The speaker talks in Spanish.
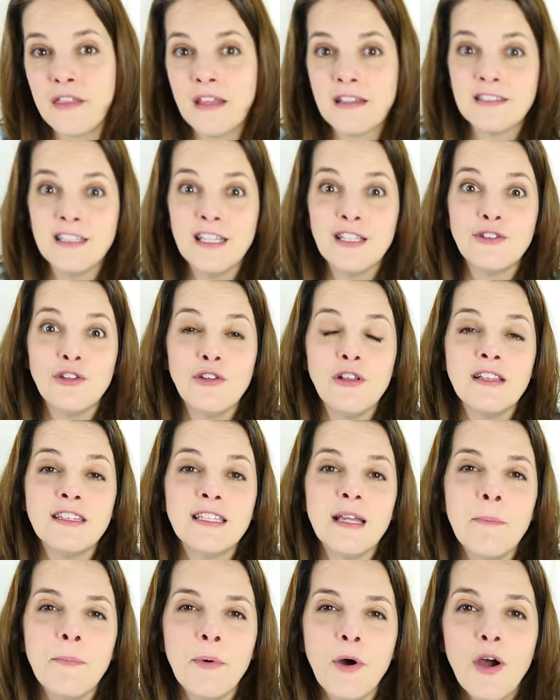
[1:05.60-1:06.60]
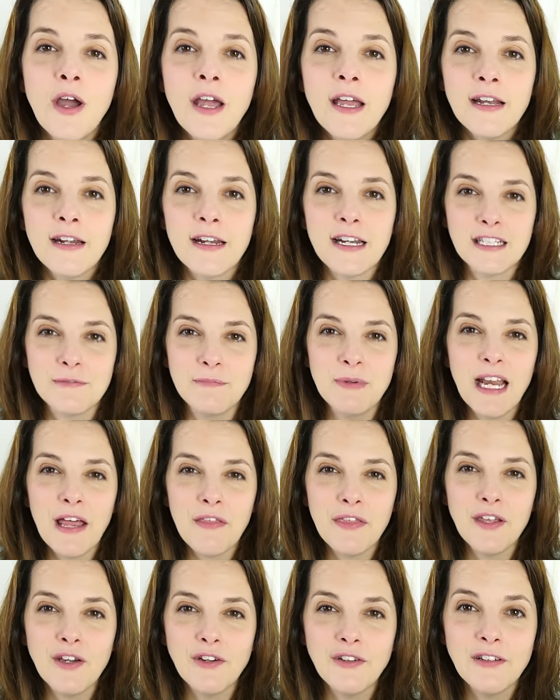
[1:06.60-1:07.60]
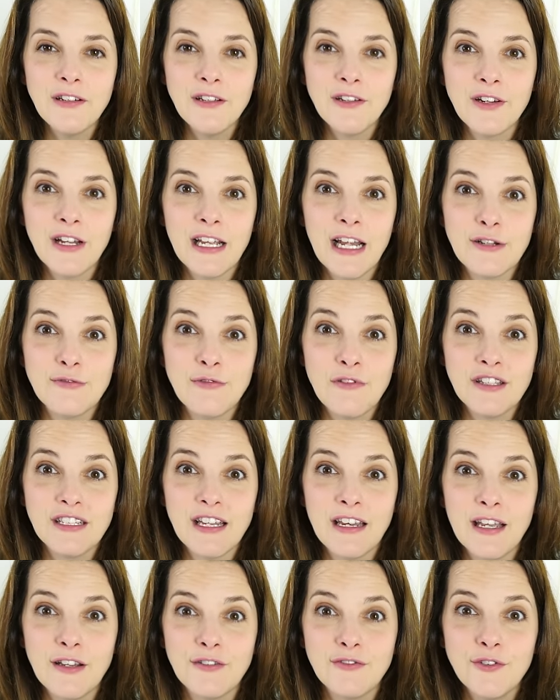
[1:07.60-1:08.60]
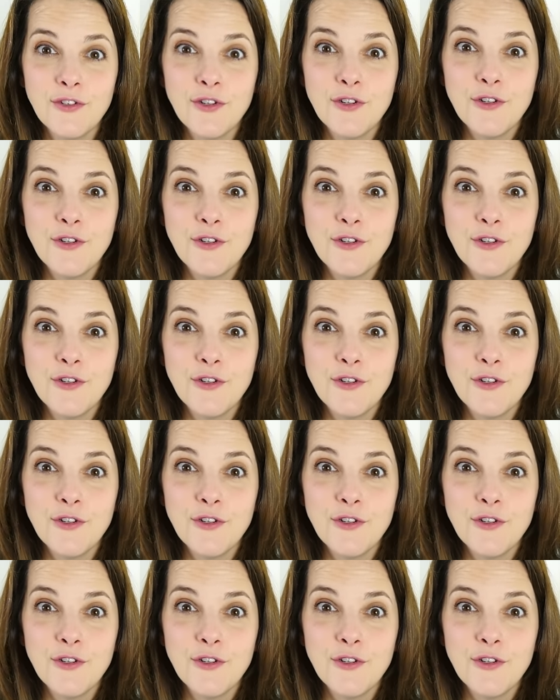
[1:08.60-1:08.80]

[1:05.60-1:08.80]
y así todo el tiempo, respiración, que las luces serían